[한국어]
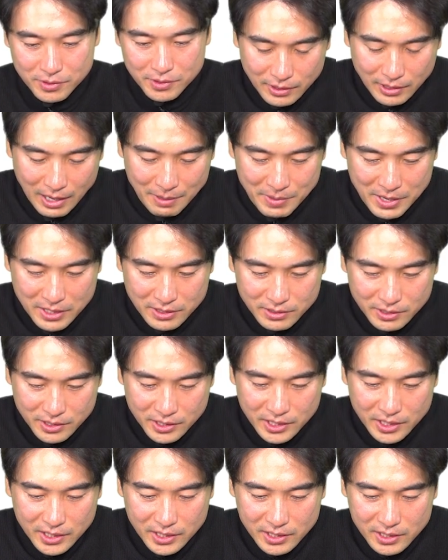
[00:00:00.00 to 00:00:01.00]
다만
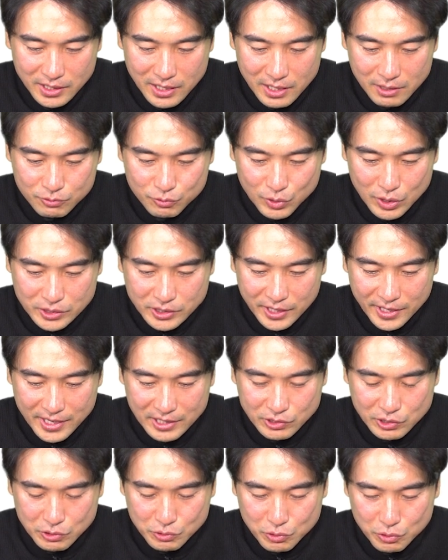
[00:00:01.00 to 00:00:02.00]
1인 가구가
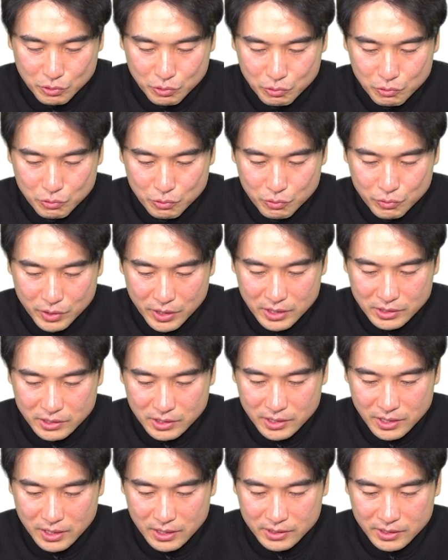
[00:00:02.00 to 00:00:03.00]
생애 최초 특공에
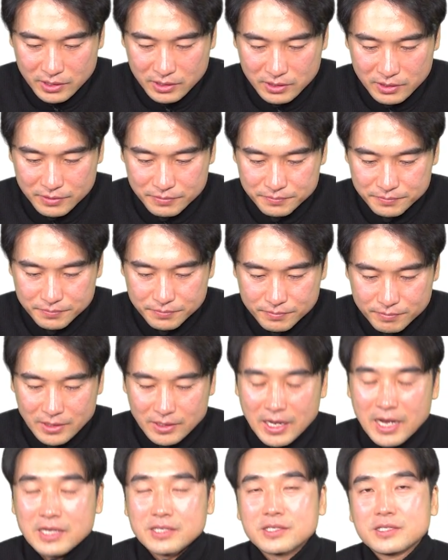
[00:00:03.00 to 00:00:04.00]
청약할 때는
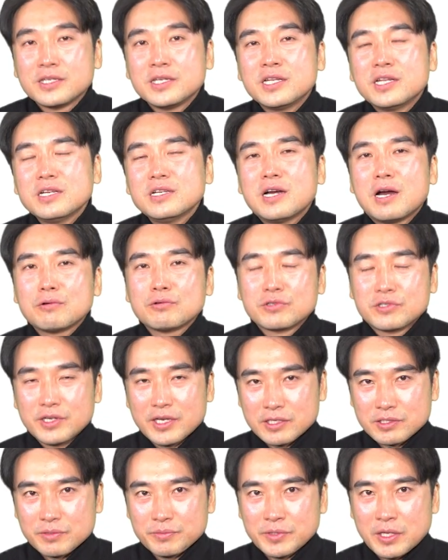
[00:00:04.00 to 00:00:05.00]
아 1인 가구는 그게
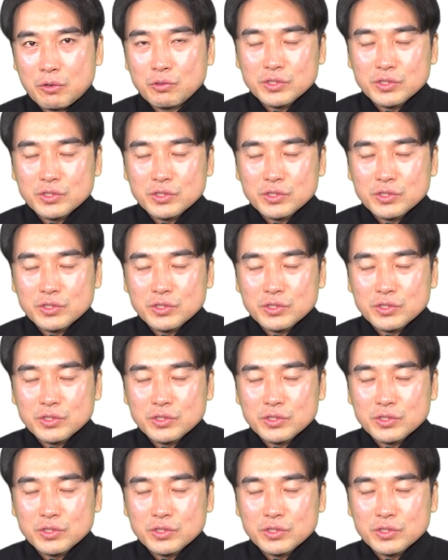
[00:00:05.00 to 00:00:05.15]
있습니다.